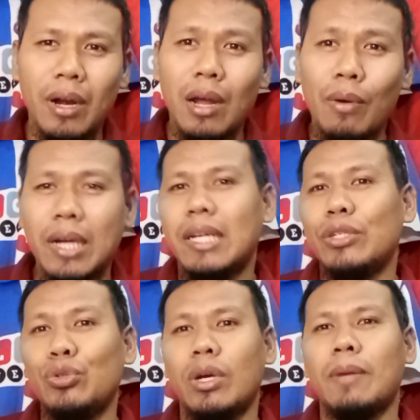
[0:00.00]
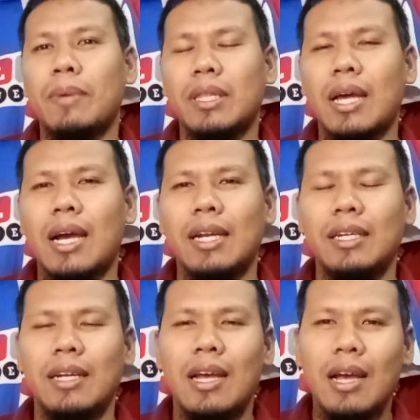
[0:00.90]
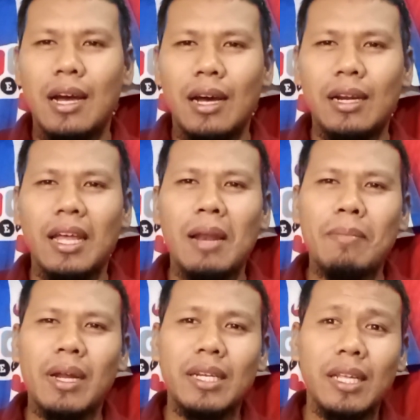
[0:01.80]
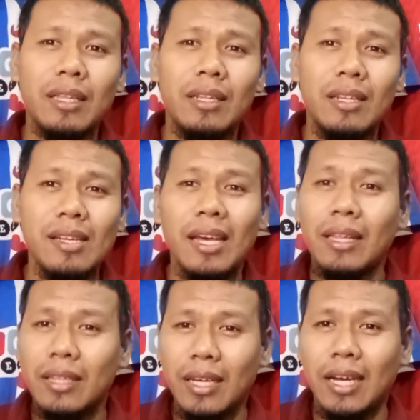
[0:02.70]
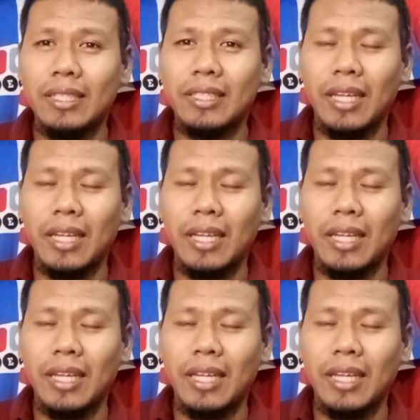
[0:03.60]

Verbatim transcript: perlawanan juara bertahan Real Madrid di Etihad